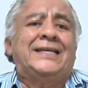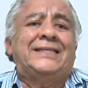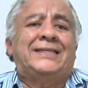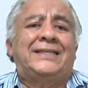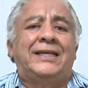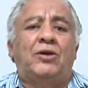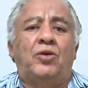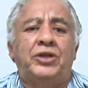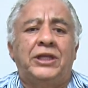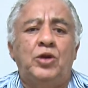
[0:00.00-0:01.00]
si
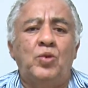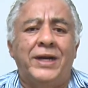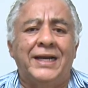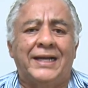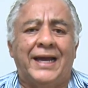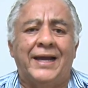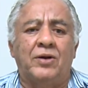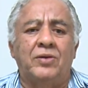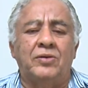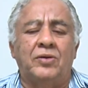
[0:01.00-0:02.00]
continúa en el
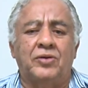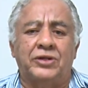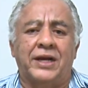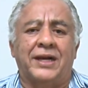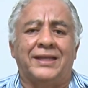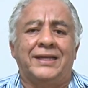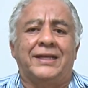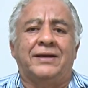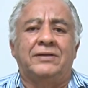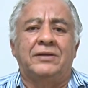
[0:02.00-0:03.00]
cargo o se retira.